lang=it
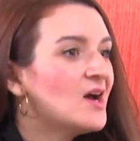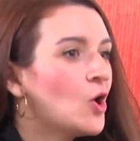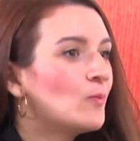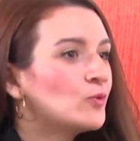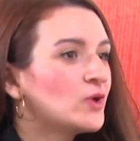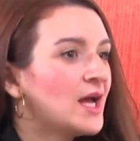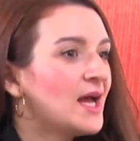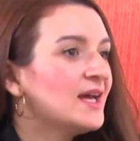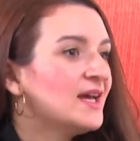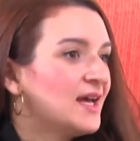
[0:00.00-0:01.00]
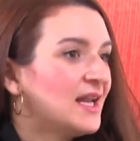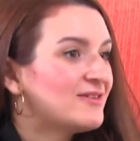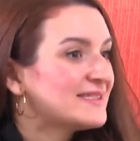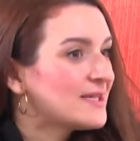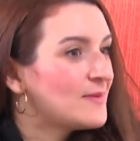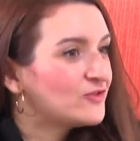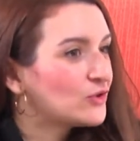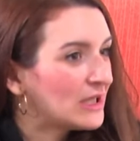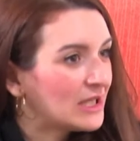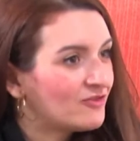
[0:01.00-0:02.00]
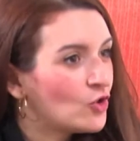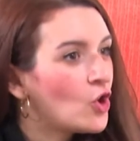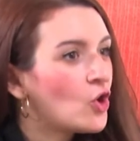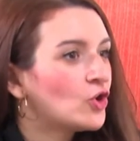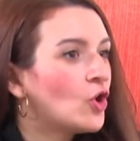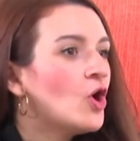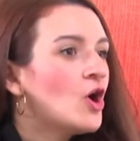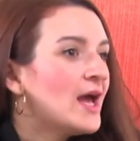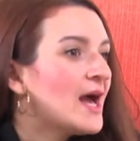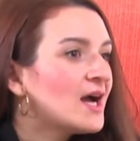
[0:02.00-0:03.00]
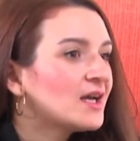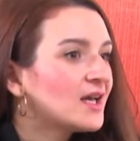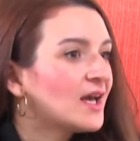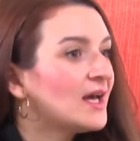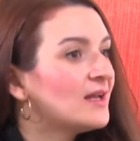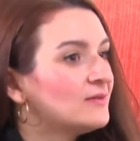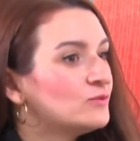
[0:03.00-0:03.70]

oppure l'avanzamento nel lavoro e anche